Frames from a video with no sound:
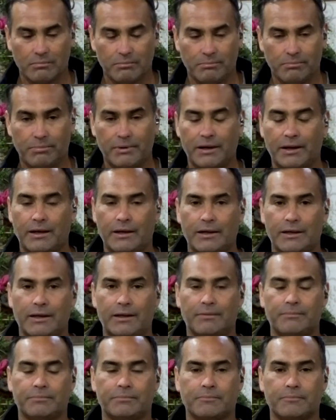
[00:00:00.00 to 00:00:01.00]

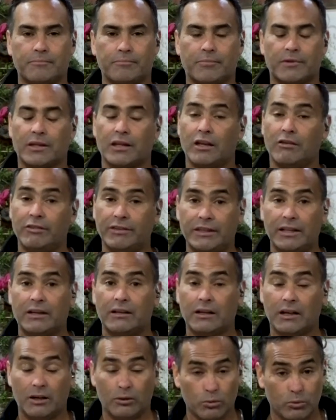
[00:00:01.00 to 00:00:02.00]
para evitar
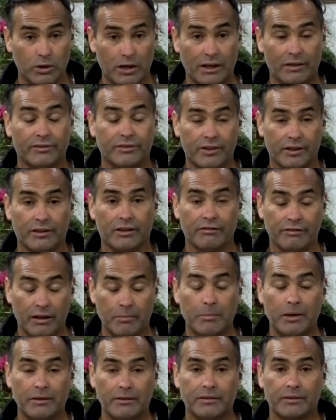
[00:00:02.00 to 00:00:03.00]
algún cáncer de
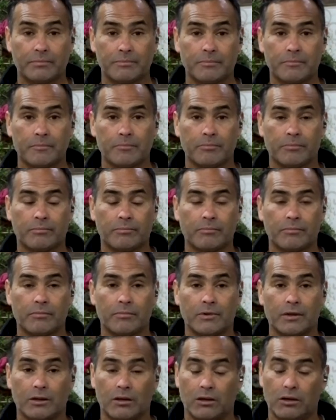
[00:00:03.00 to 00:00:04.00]
mamas
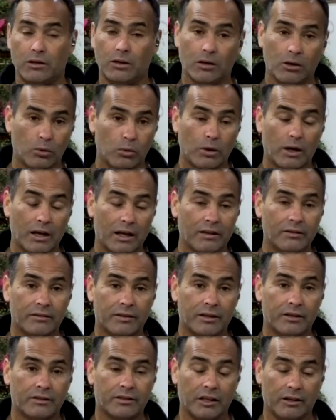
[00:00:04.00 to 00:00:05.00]
o un
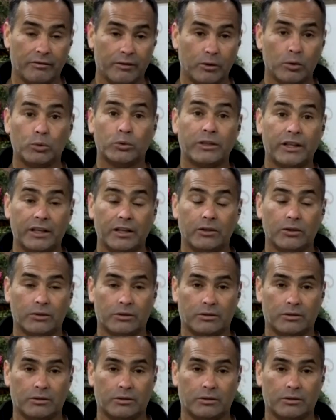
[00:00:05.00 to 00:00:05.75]
cáncer cérvico-uterino